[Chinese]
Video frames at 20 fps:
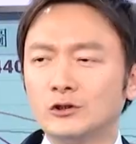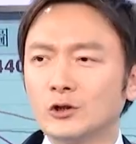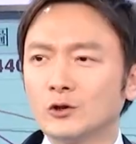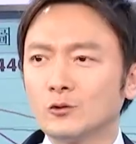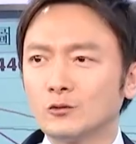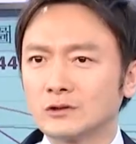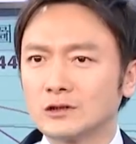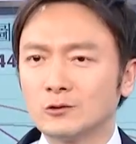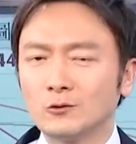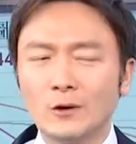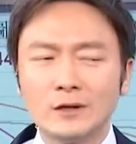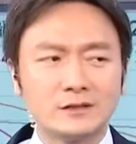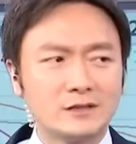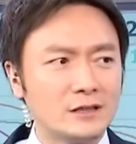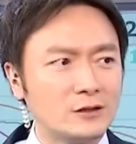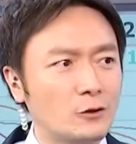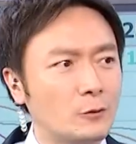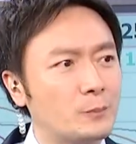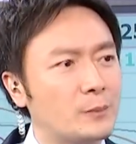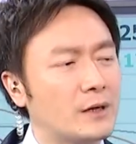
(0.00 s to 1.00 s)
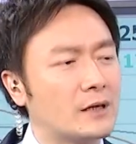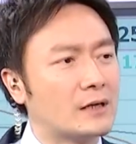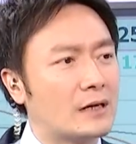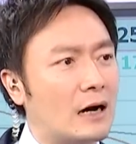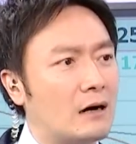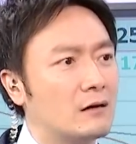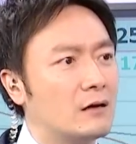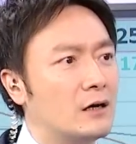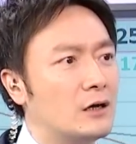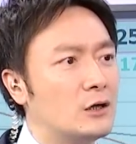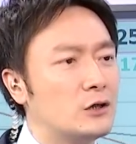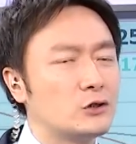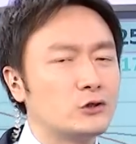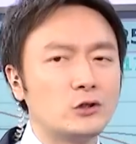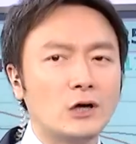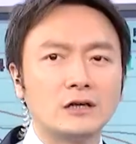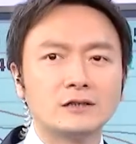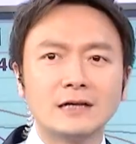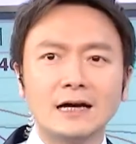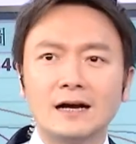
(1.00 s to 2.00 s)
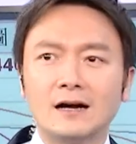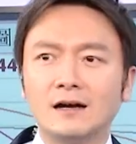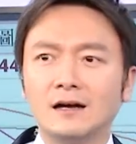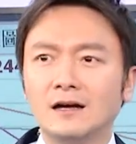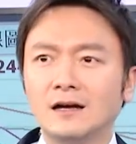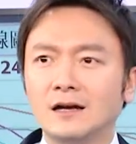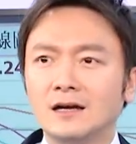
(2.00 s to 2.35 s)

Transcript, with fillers: 球股市位阶都变高了，就好像。